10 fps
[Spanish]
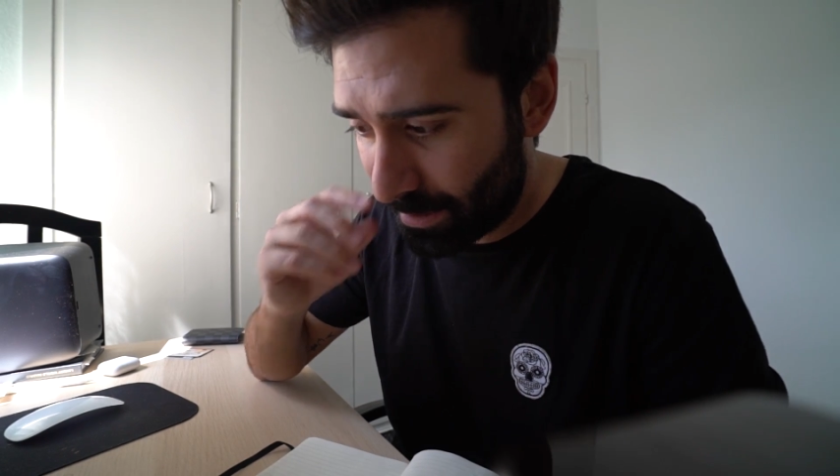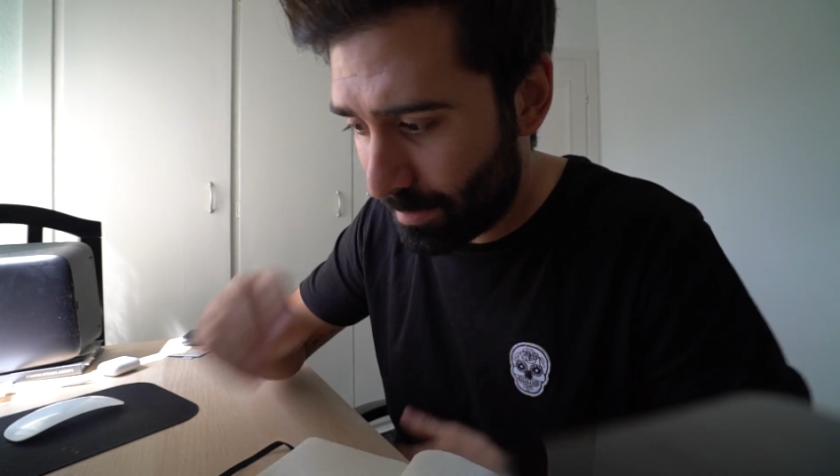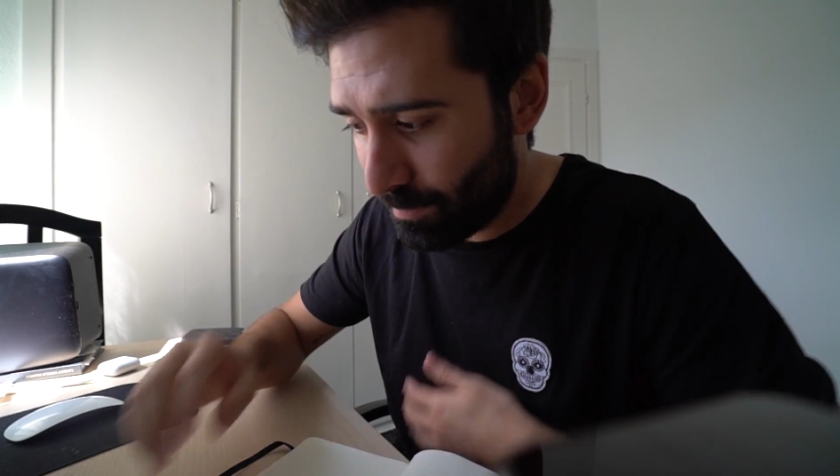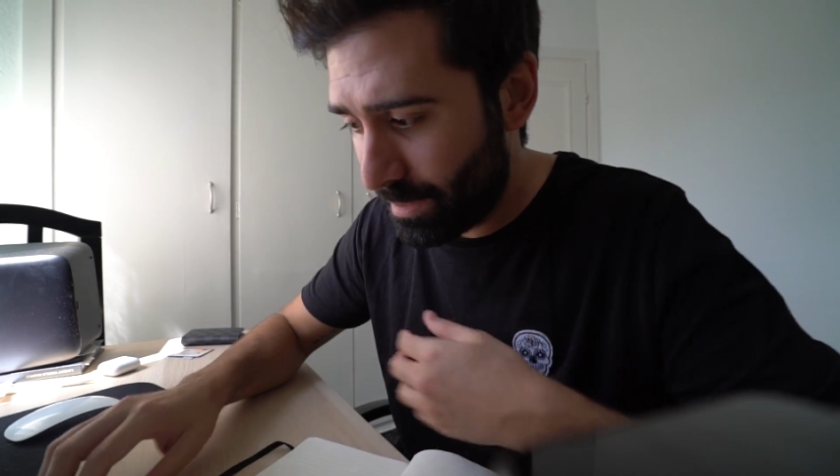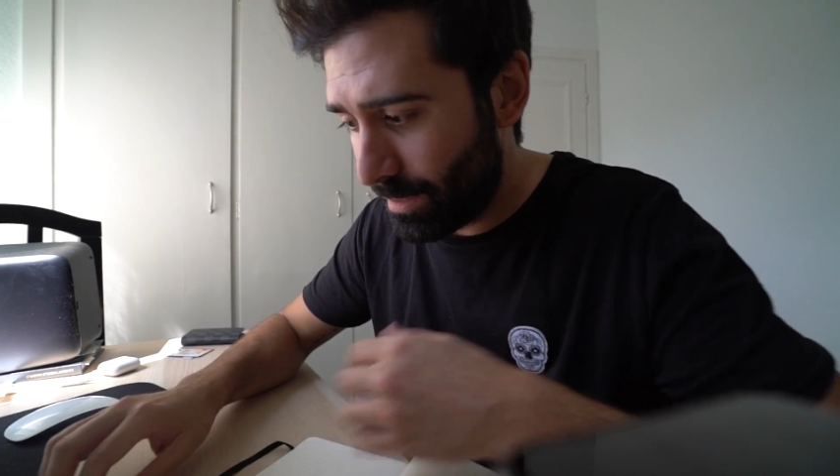
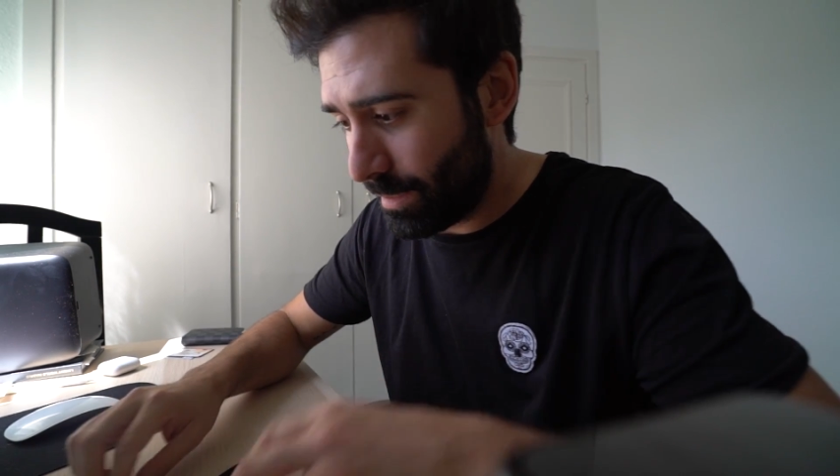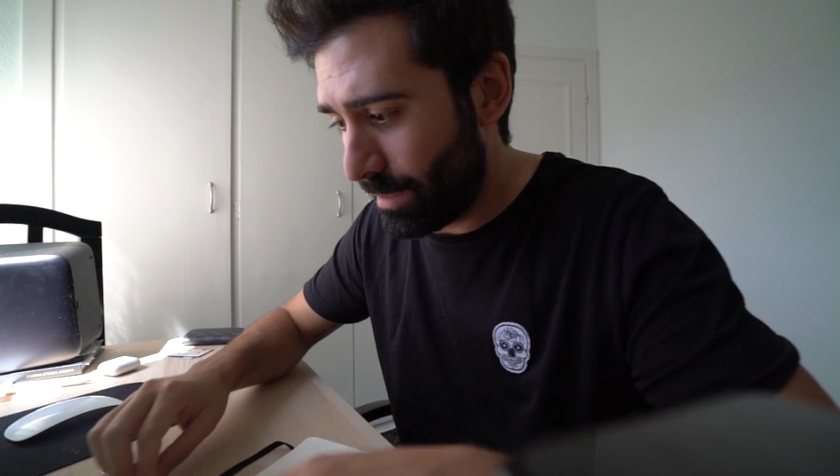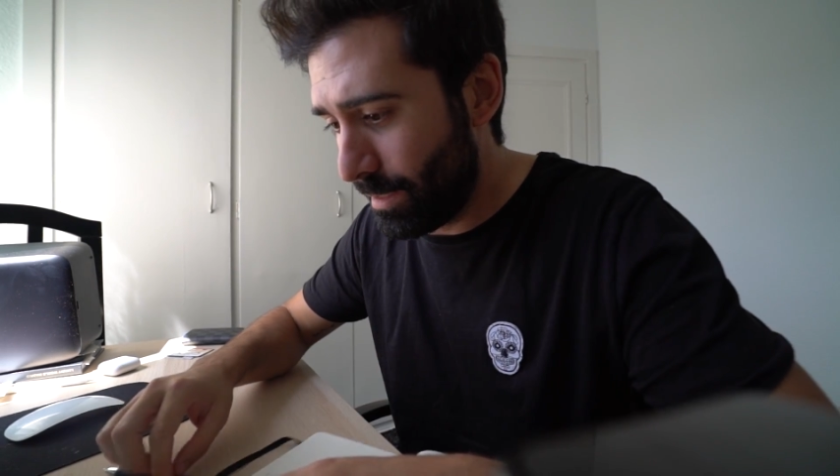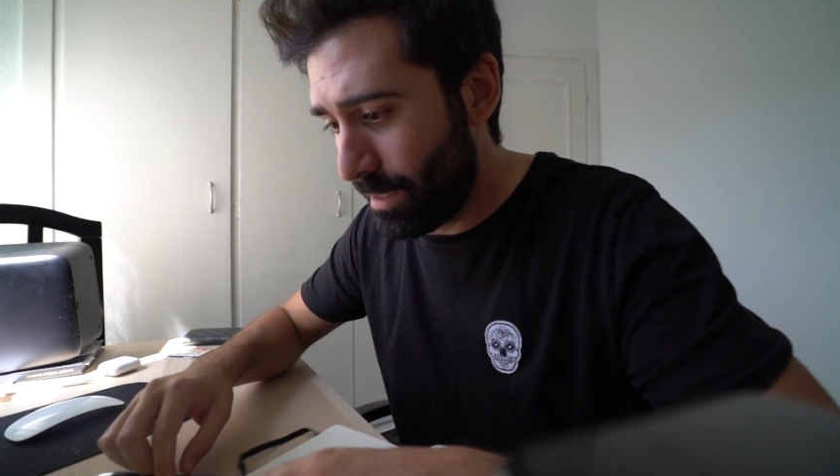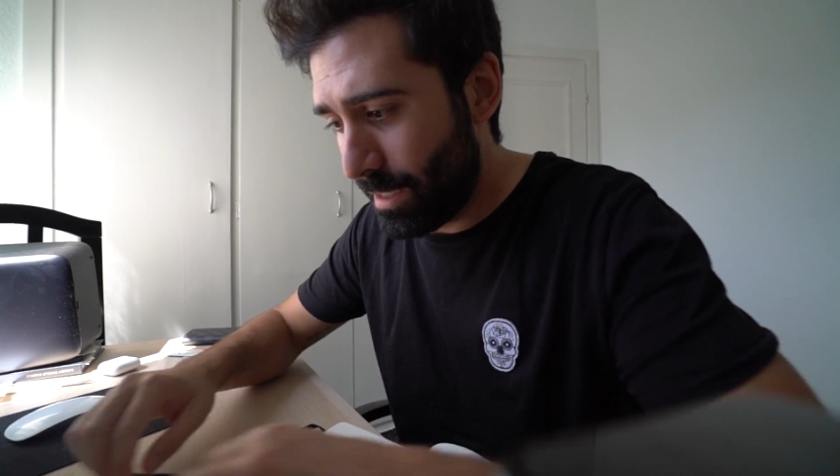en mi,
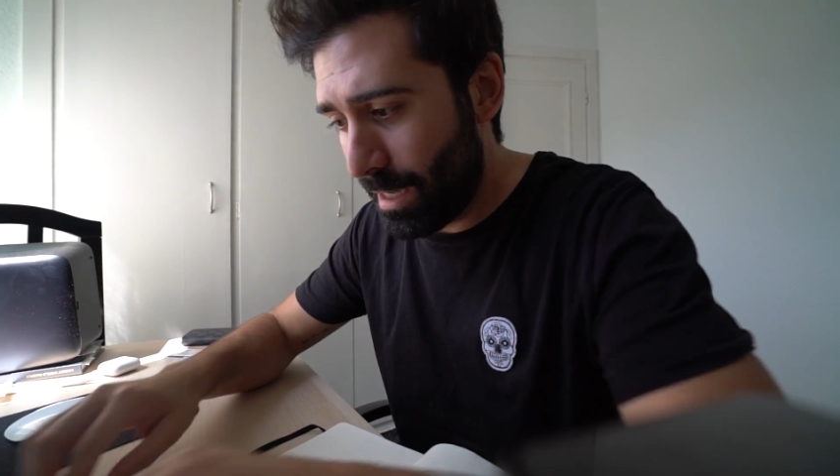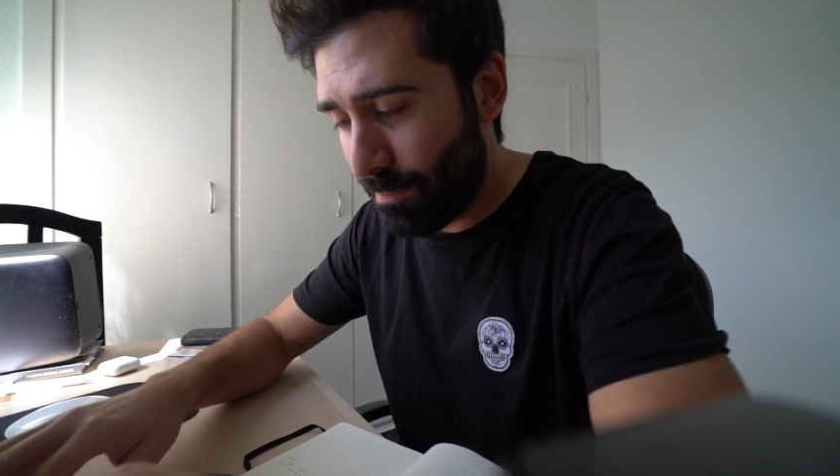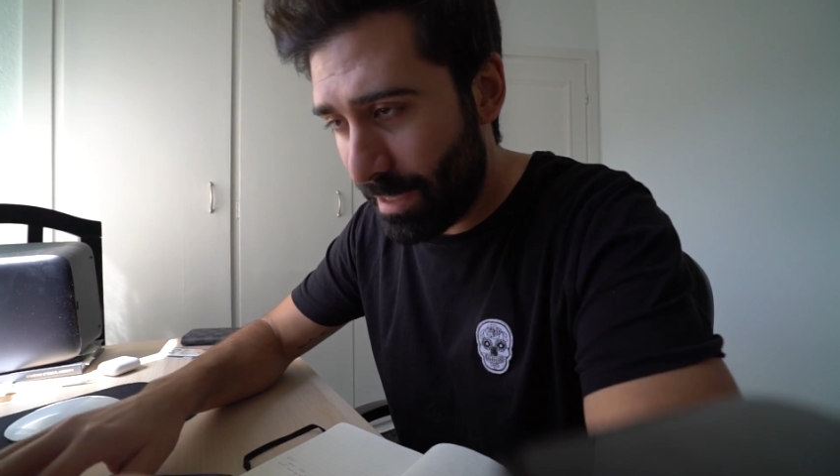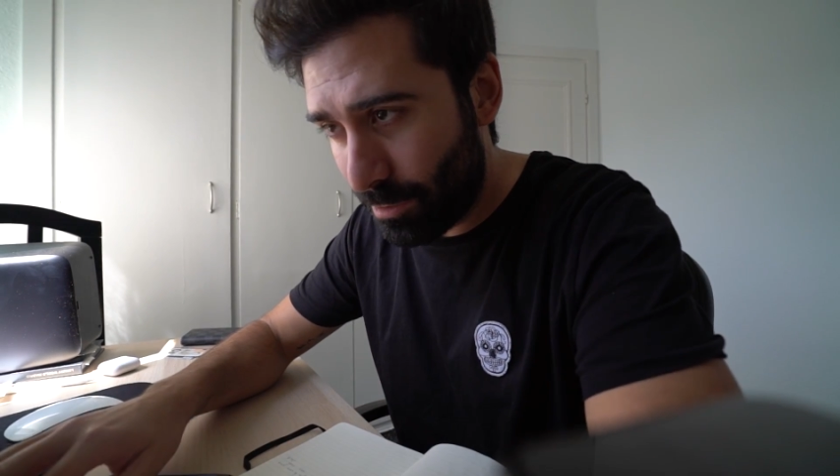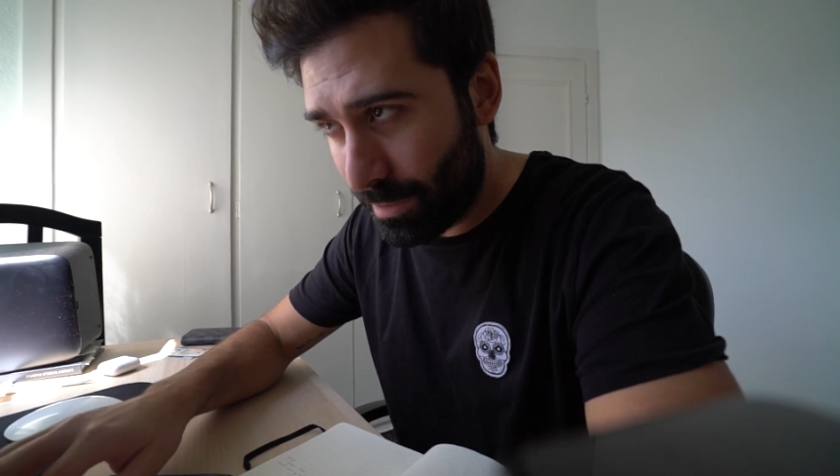en
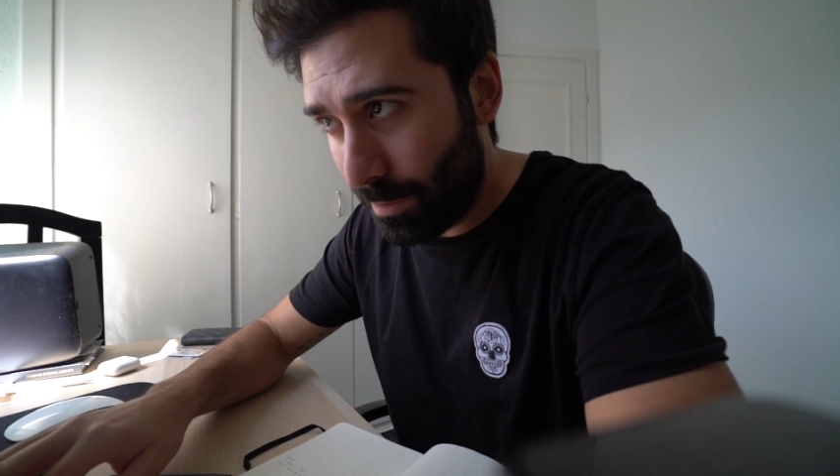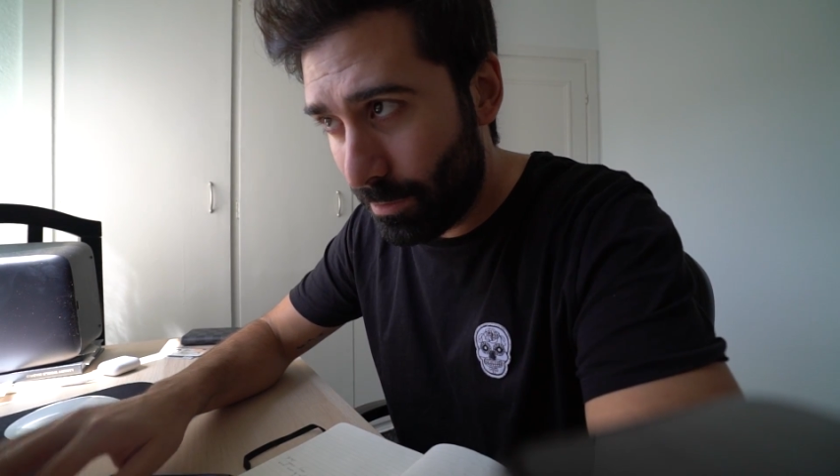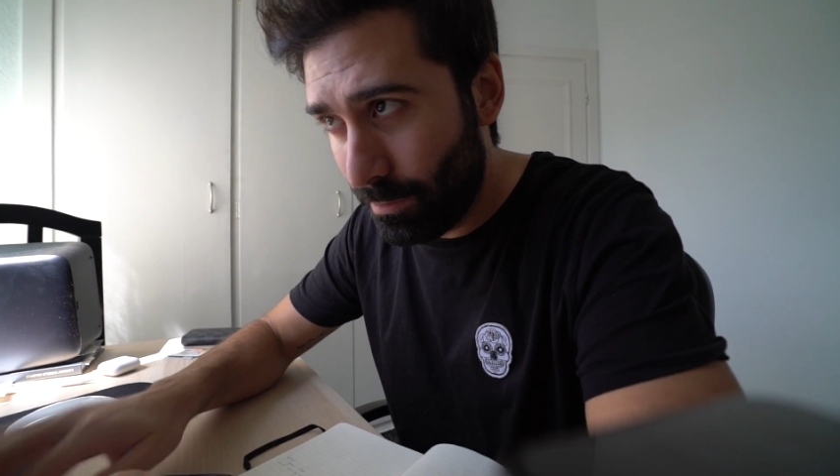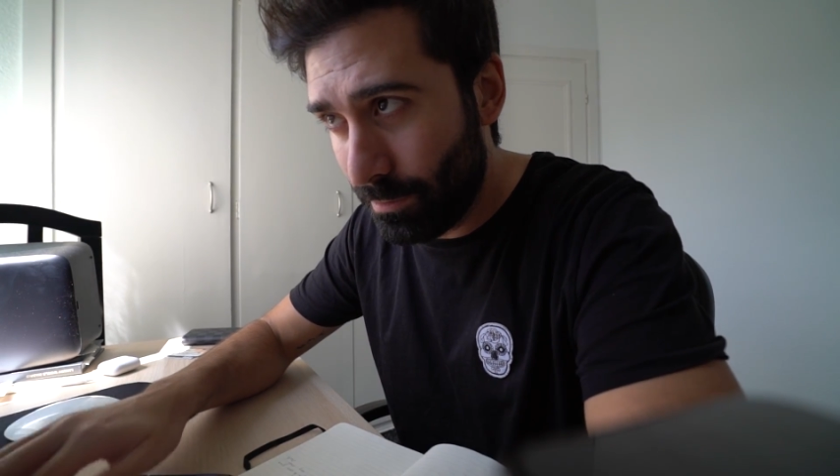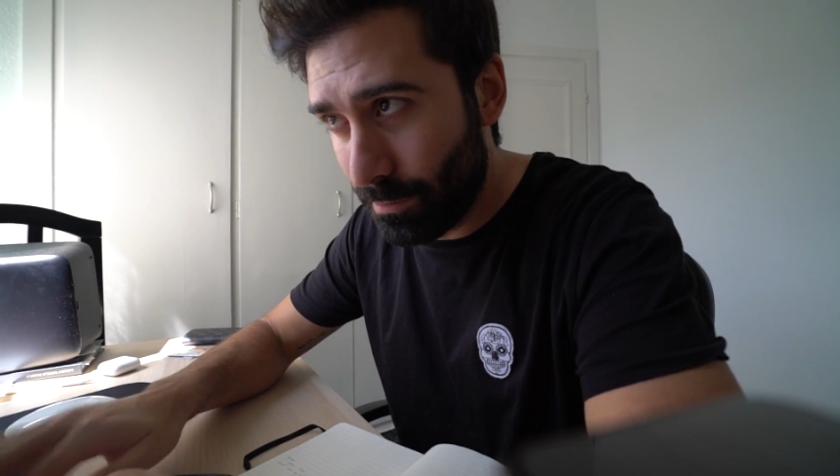mi ordenador.